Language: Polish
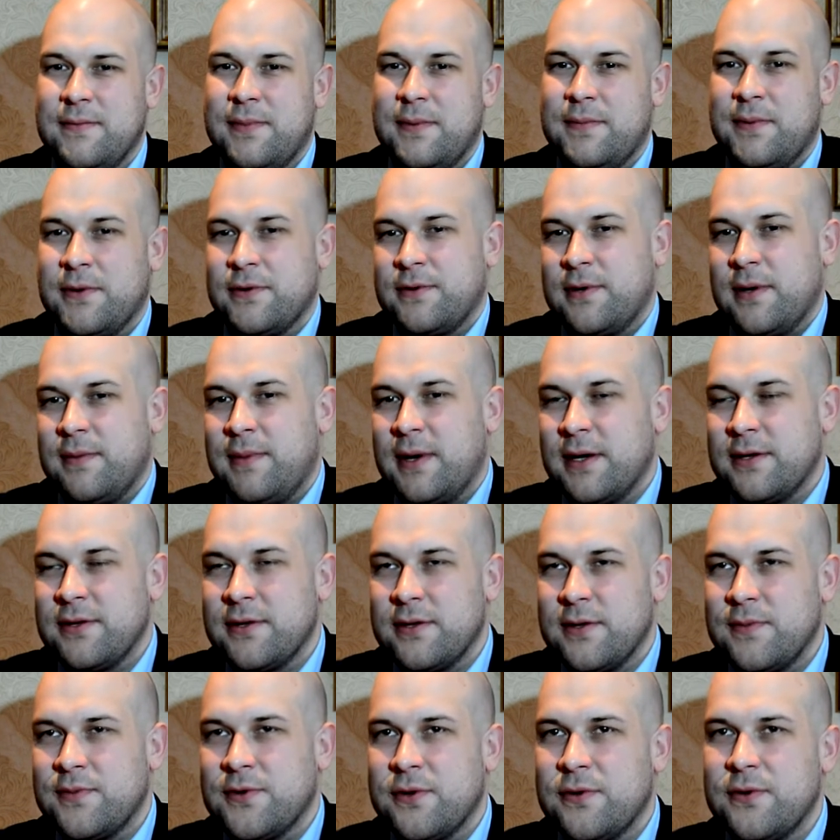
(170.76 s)
poszła bardzo
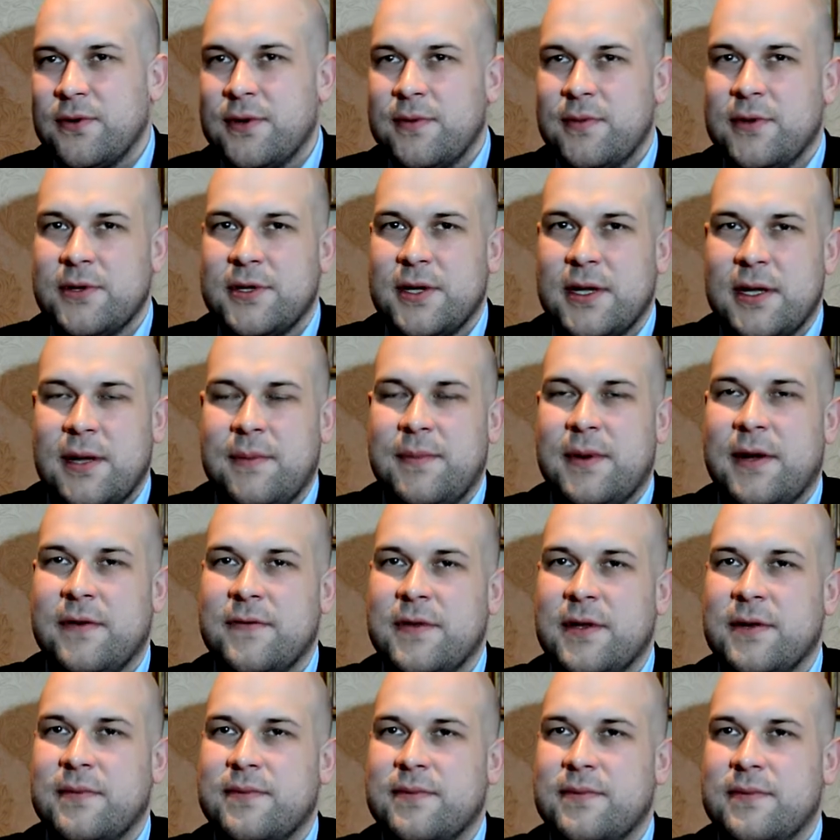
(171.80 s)
do przodu i można
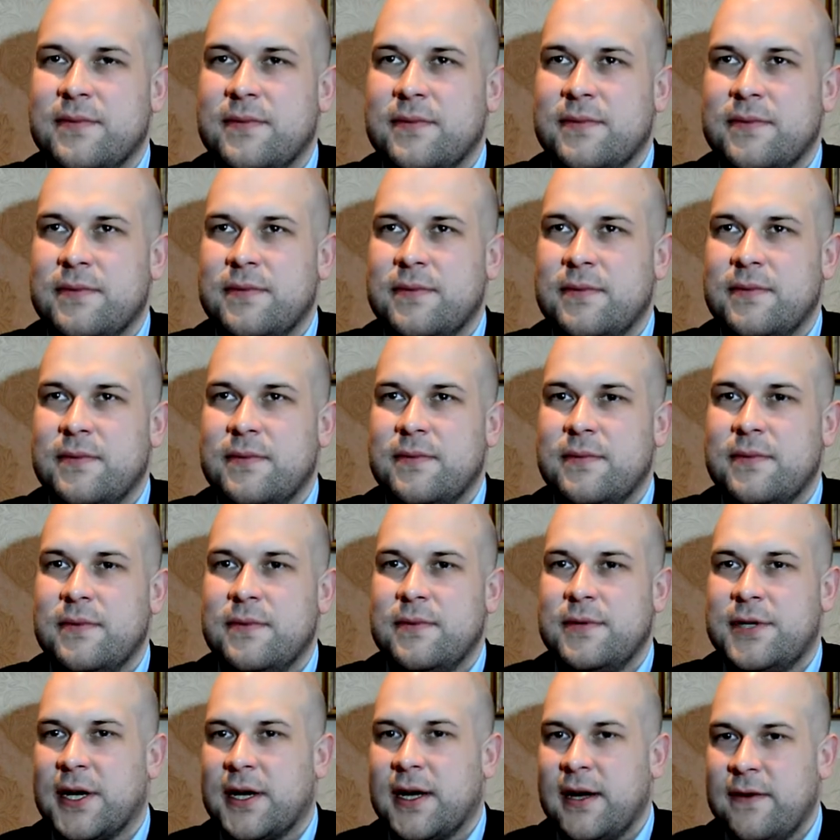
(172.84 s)
naprawdę
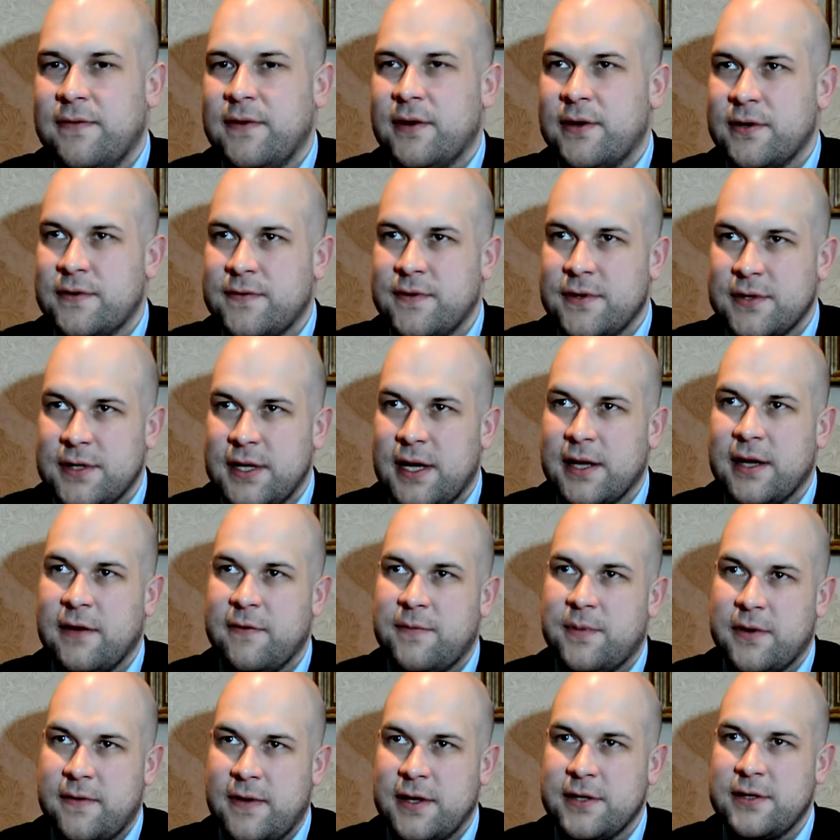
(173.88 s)
e, ciekawe rozwiązania
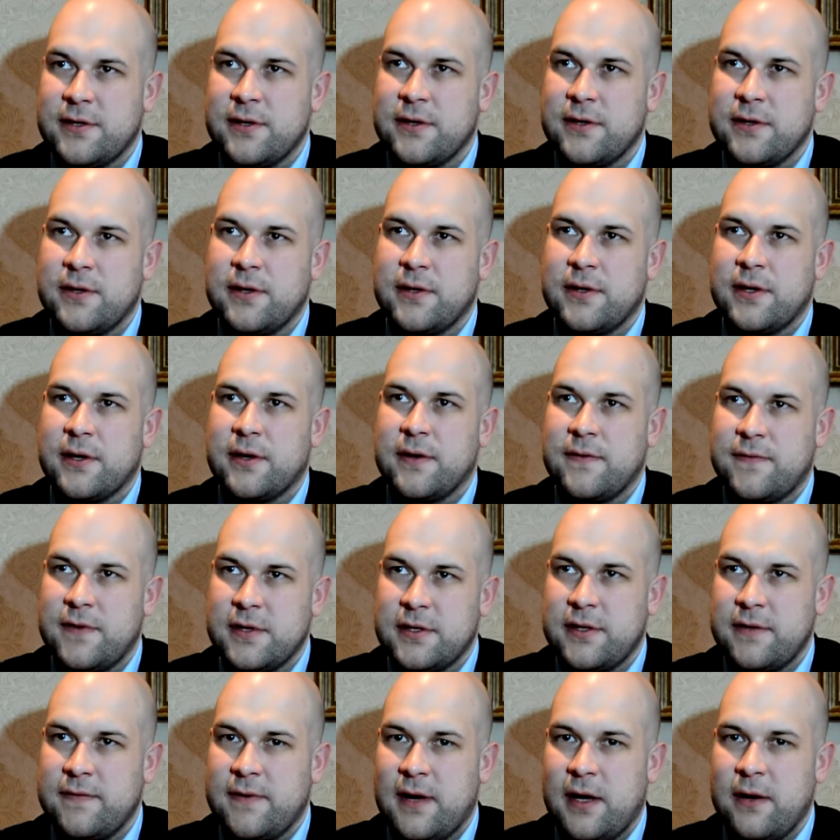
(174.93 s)
wprowadzić do, do tego
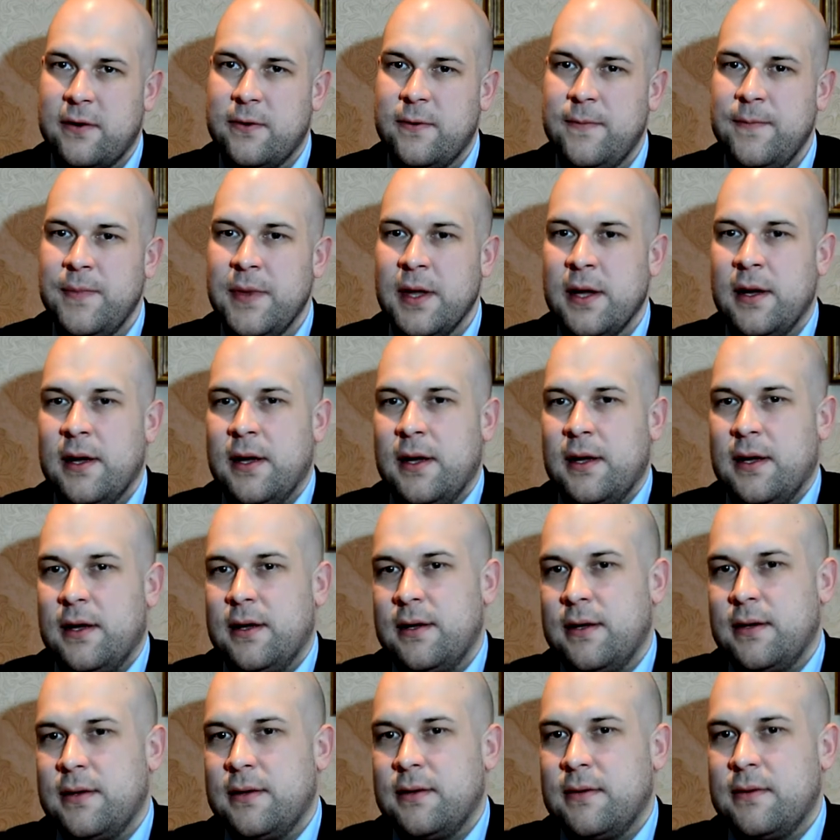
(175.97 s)
festiwalu. E,
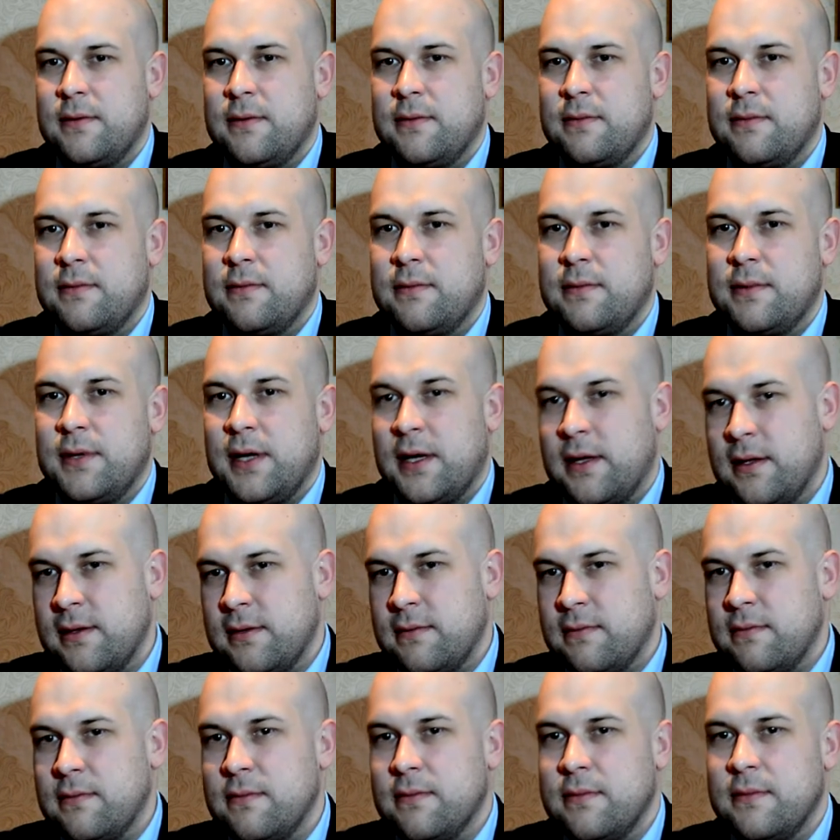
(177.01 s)
ja
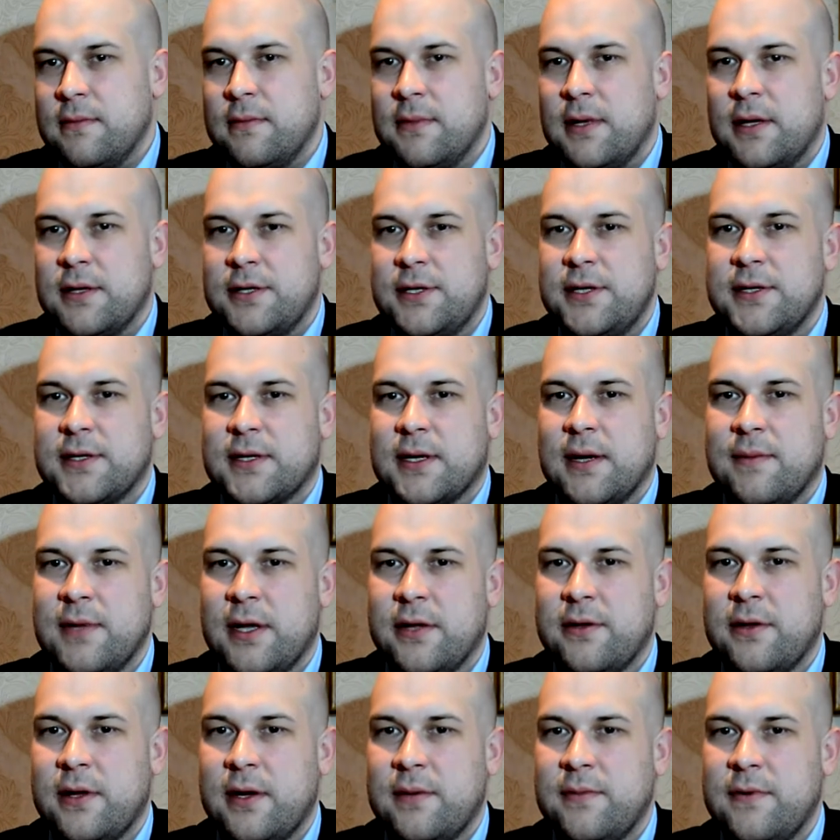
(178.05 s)
naciskam
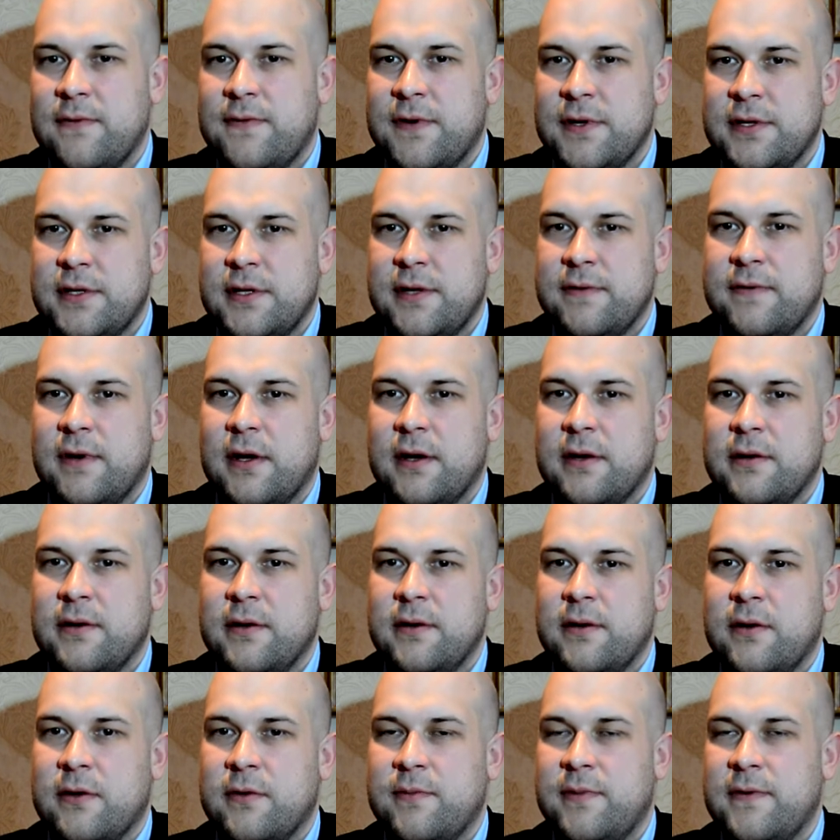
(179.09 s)
na to, aby festiwal
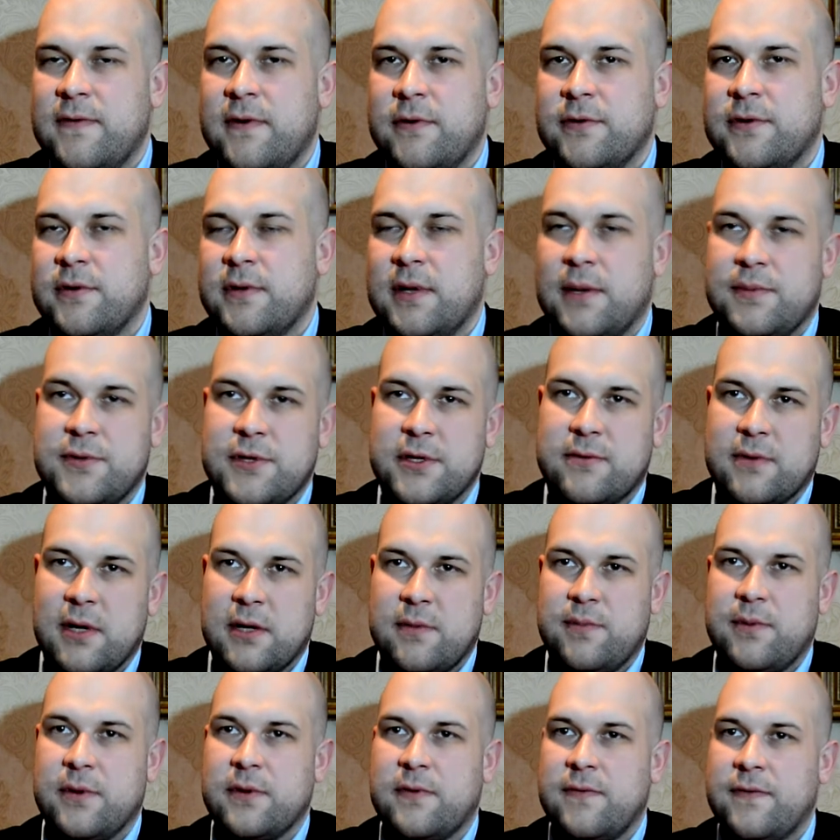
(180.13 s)
odbywał się na
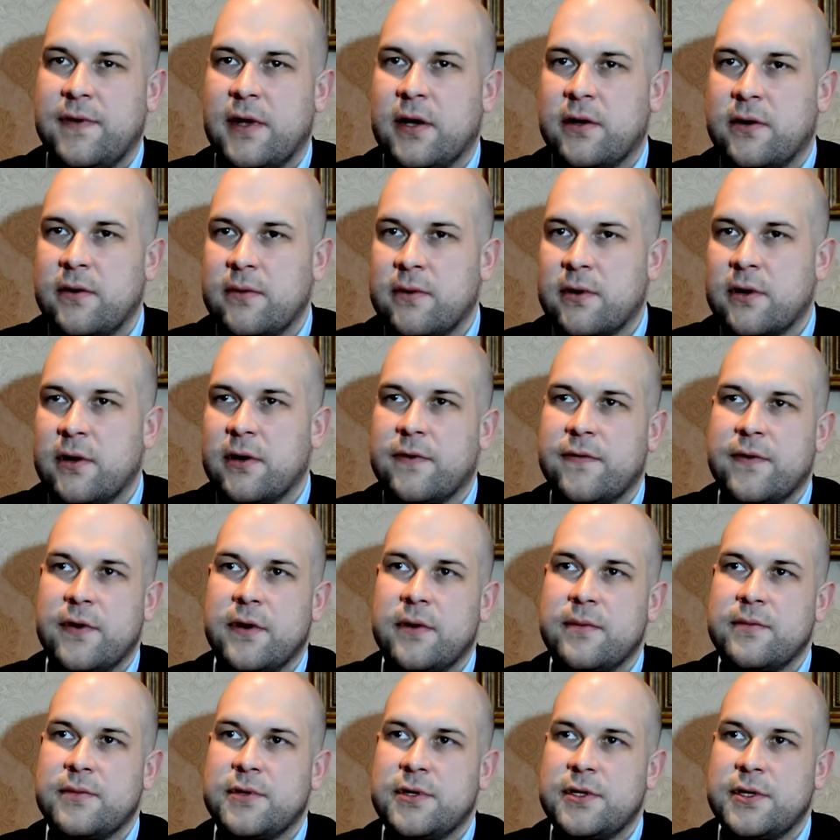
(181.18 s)
przykład pod Wielką
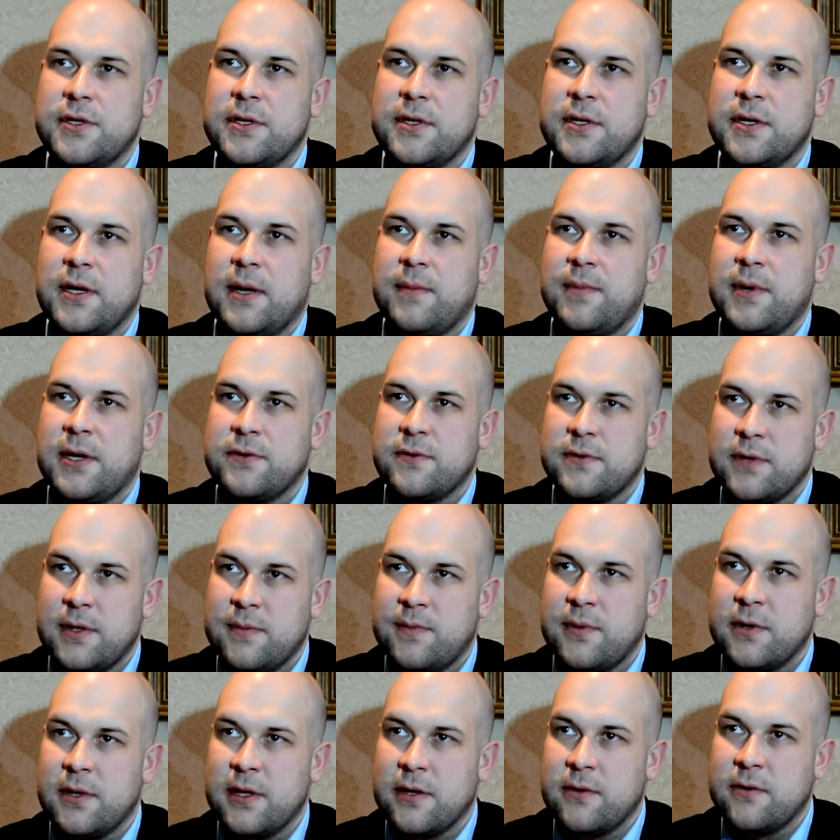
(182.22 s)
Krokwią czy na Placu
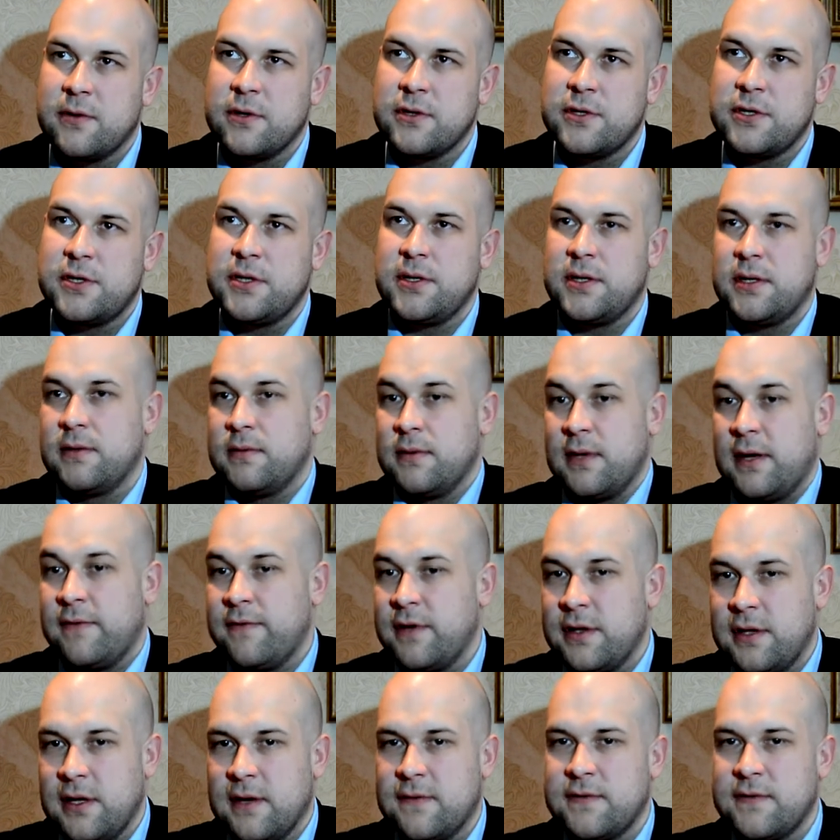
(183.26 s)
Niepodległości, nawet nie